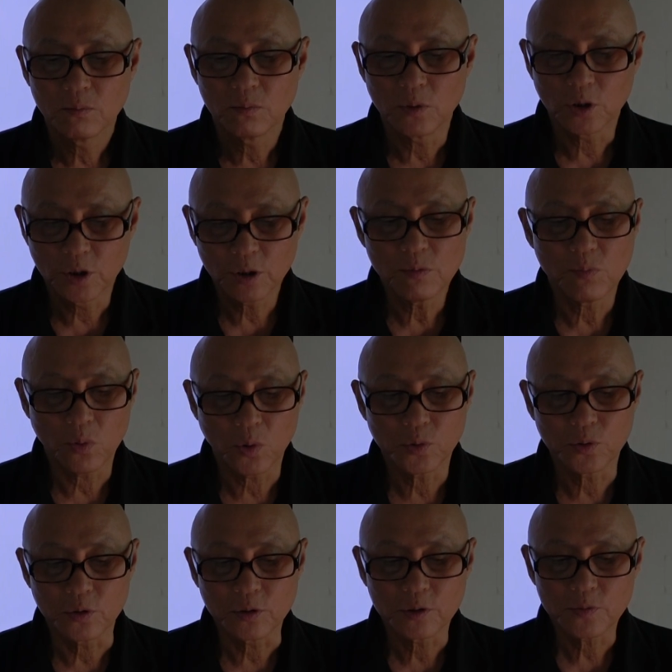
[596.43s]
뭐 그런
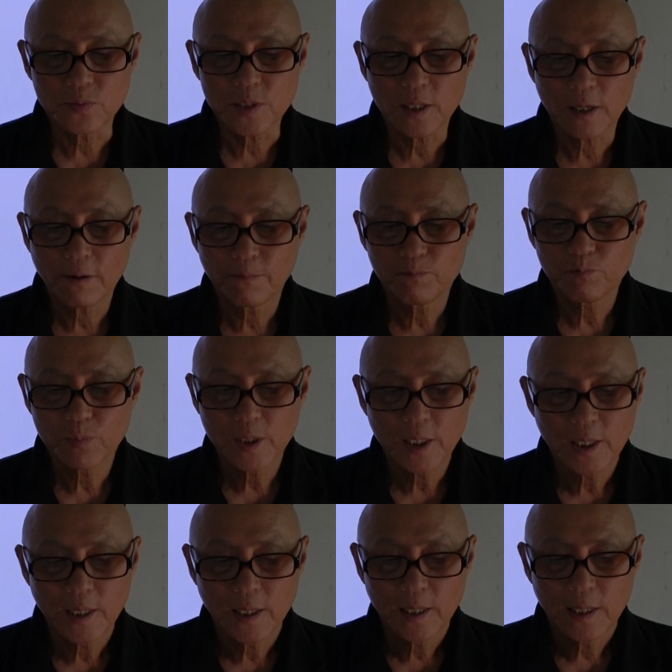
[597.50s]
보고도 있습니다.
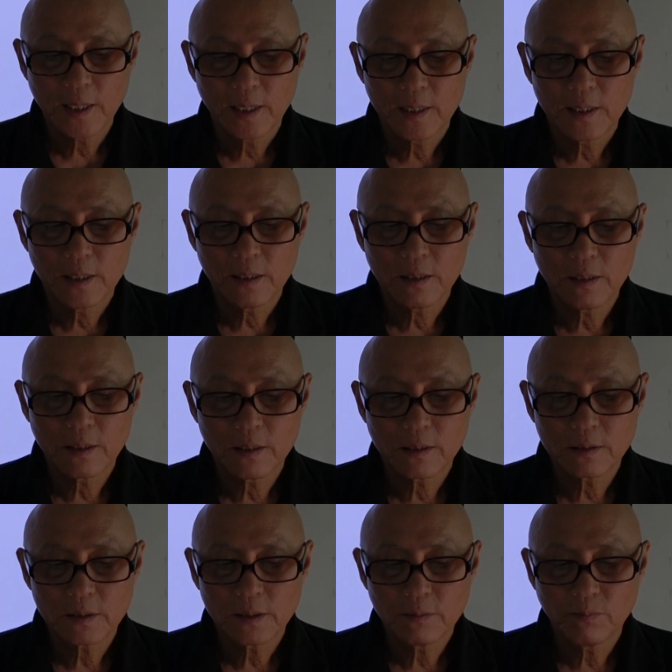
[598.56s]
어,